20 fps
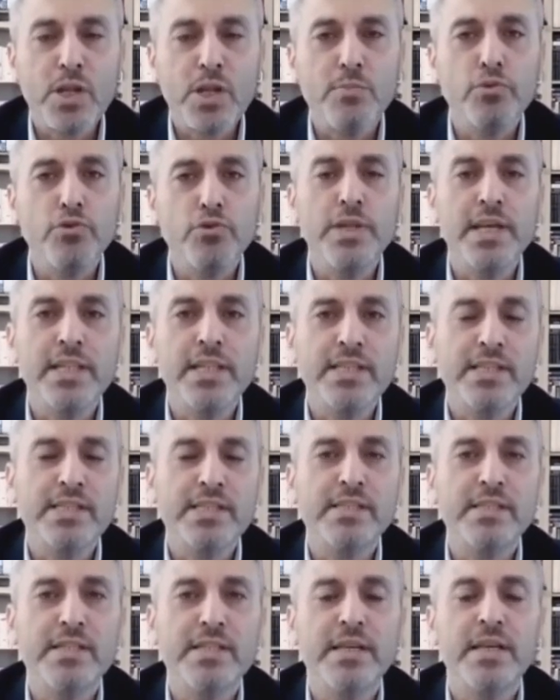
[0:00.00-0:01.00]
Bunun
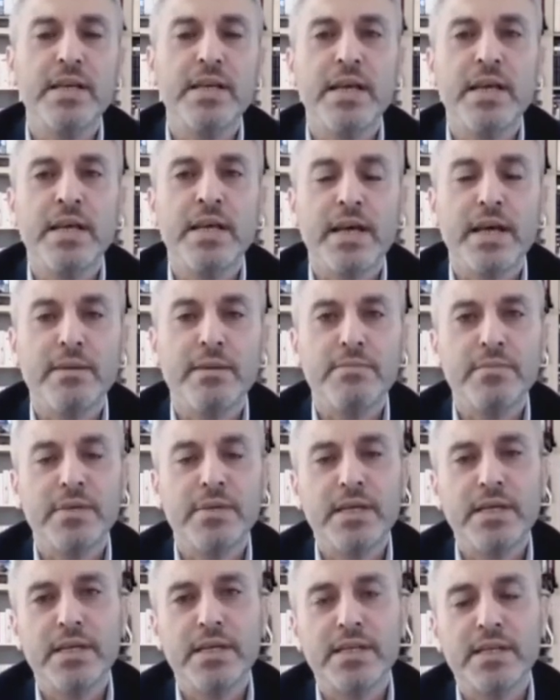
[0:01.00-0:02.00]
etkisini hem
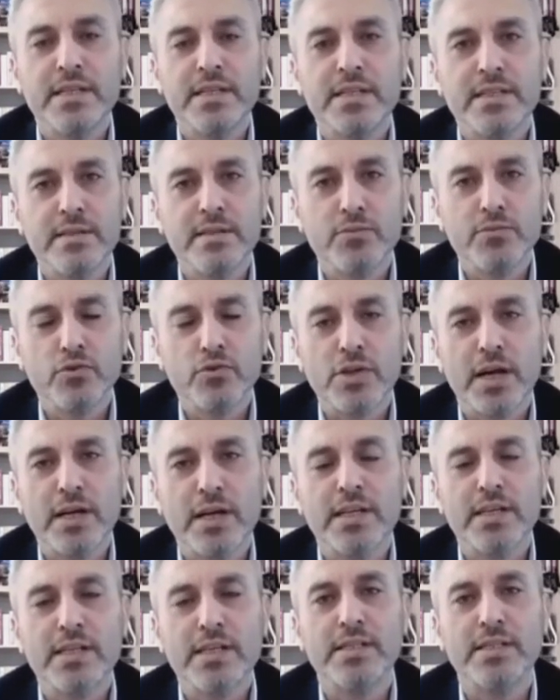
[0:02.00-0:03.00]
e, yatırım
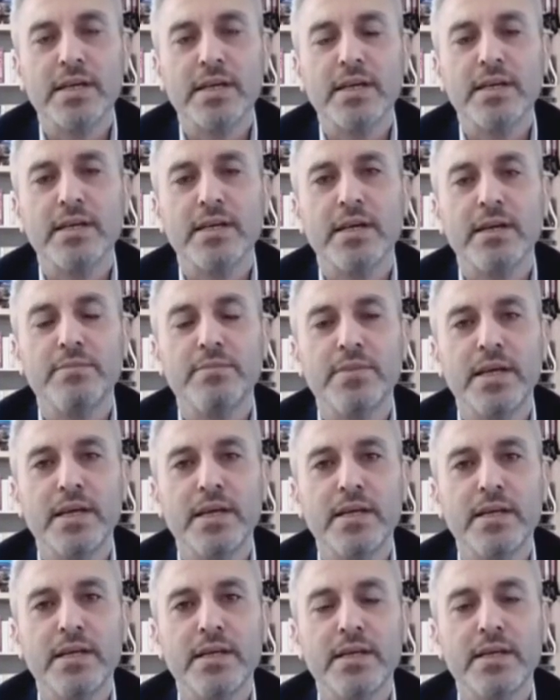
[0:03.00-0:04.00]
tutarlarında hem de
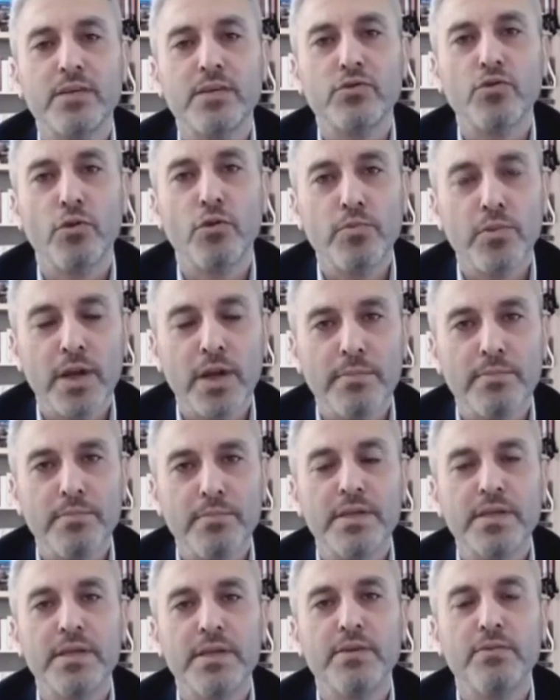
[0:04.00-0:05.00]
e,
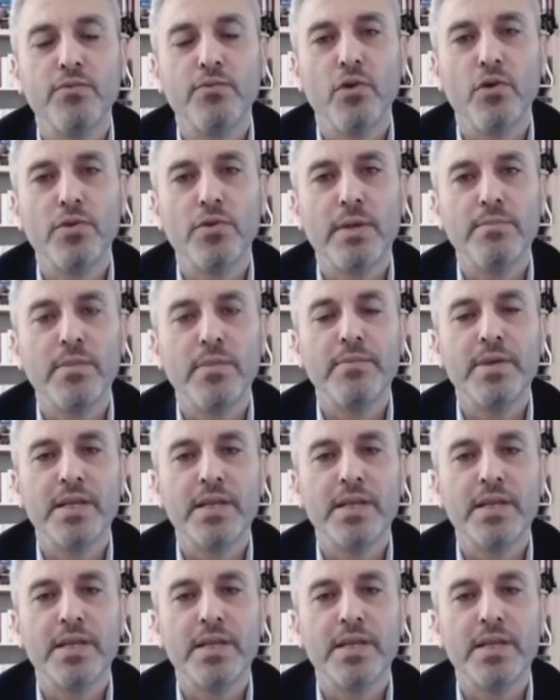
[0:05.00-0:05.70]
toplam e, fonlanma